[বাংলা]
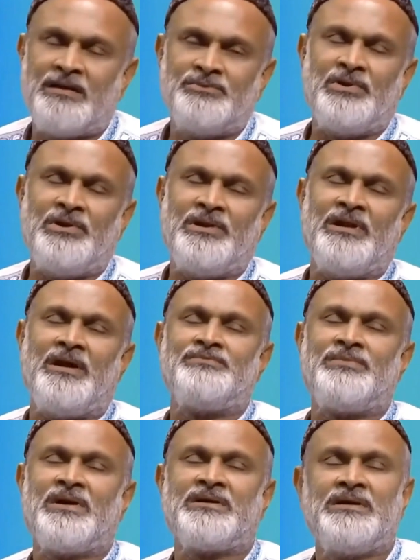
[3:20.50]
আলহামদুলিল্লাহ
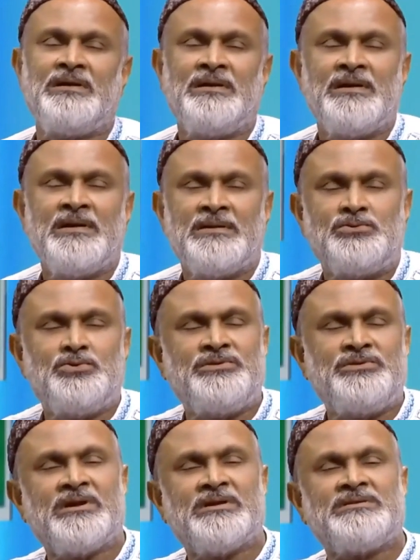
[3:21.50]
আপনাকে দুই
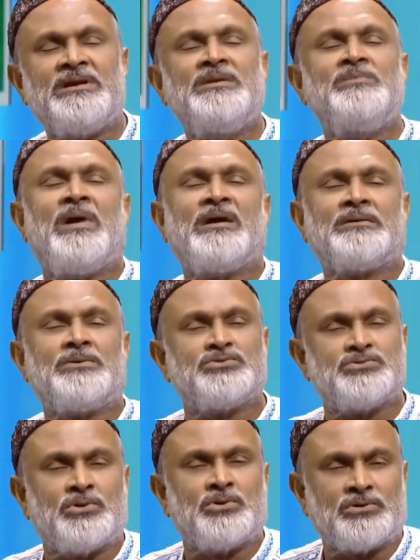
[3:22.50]
থেকে তিনবার
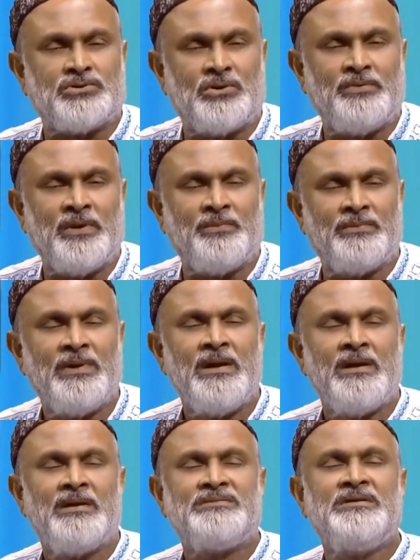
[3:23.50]
গোসল করতে হবে
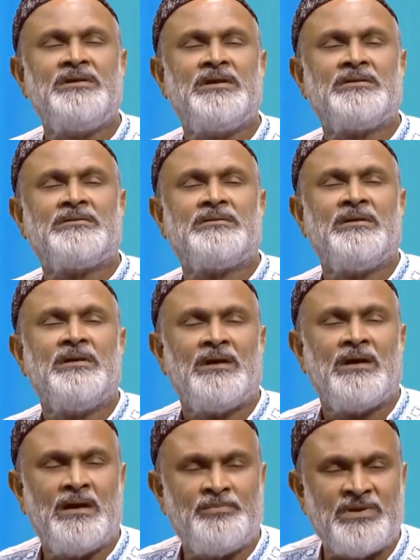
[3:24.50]
চীনের
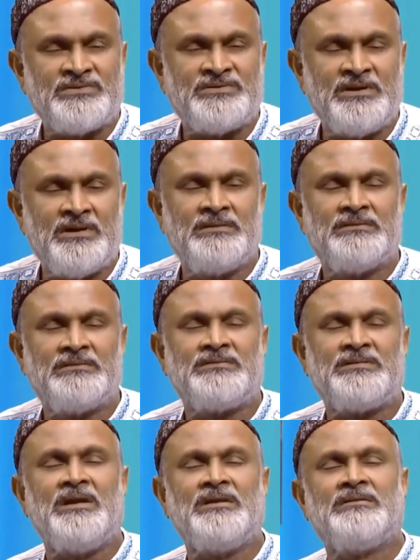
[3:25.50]
প্রেসিডেন্ট
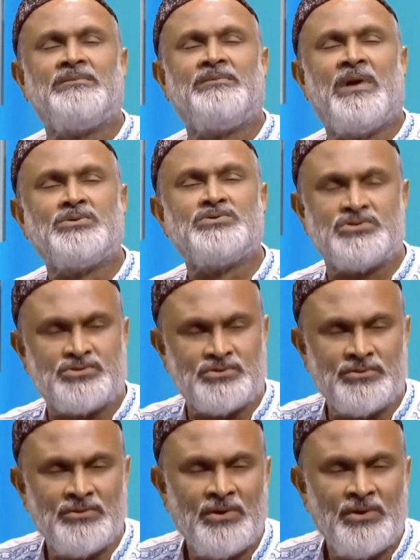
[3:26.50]
ছিলেন মাও সেতুং